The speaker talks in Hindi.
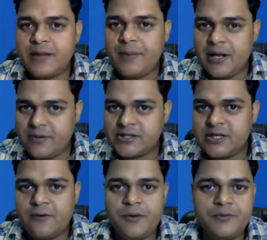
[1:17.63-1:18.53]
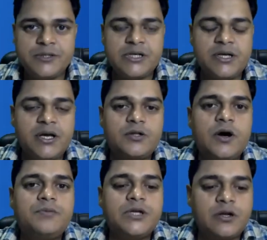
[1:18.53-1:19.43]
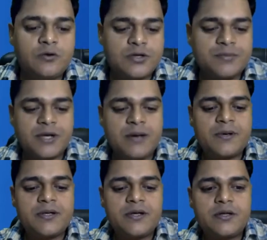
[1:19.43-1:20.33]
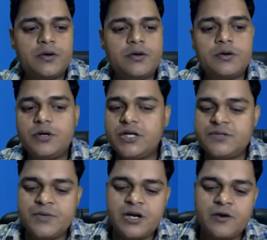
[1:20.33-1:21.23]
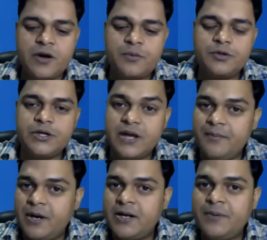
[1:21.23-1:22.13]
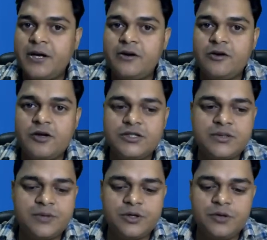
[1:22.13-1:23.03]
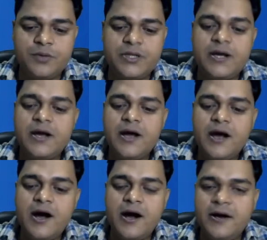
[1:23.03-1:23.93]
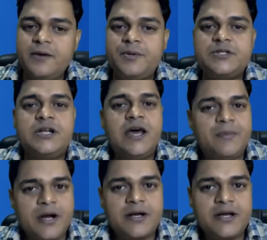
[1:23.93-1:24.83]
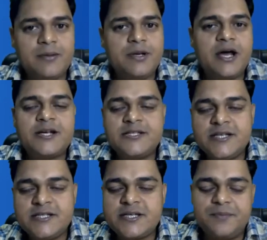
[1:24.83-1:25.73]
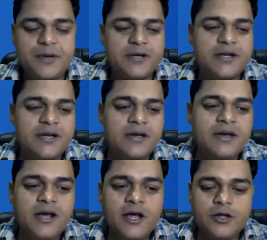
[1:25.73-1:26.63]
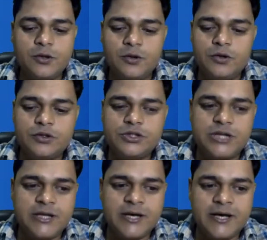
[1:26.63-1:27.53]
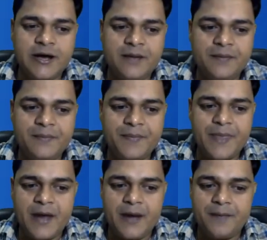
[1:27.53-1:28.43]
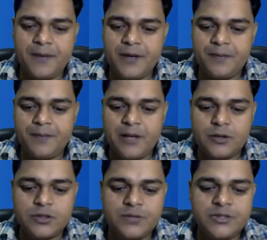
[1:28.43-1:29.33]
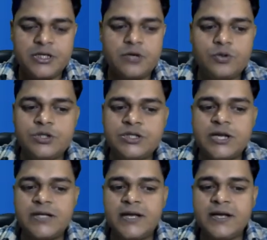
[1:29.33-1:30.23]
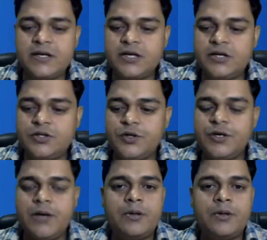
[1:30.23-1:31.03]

हैं या पहली बार चैनल पे विजिट किए हैं तो आप चैनल को सब्सक्राइब कर सकते हो क्योंकि टीच मी क्लाउड आपको देता है मल्टीपल टेक्नोलॉजी की वीडियो विद हंड्रेड परसेंट लाइव प्रैक्टिकल बिना किसी स्किप के ठीक है तो चलिए हम यहाँ पे पहले तो समझने की कोशिश करते हैं कि जो ये